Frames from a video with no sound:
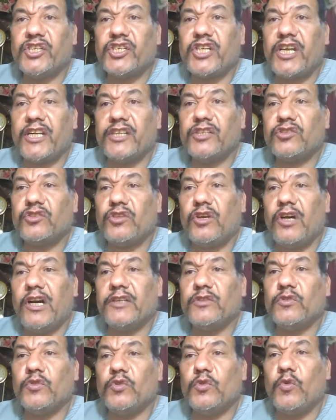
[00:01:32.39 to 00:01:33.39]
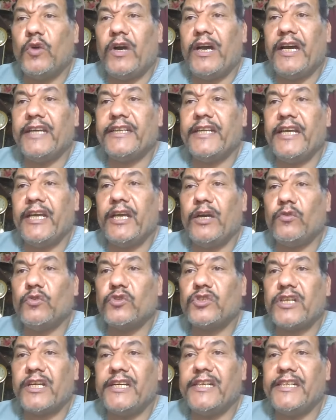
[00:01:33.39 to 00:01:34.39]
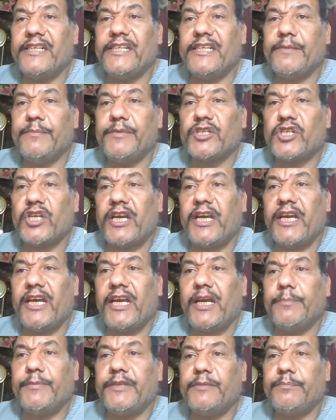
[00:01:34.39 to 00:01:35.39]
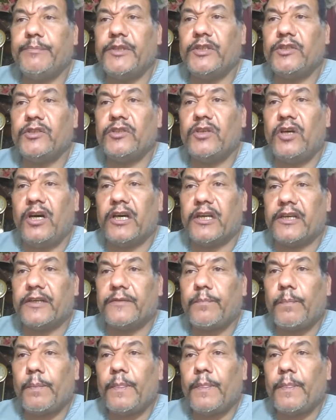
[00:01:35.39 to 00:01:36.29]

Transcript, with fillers: شيطان وأنا أصلي بشهاب من نار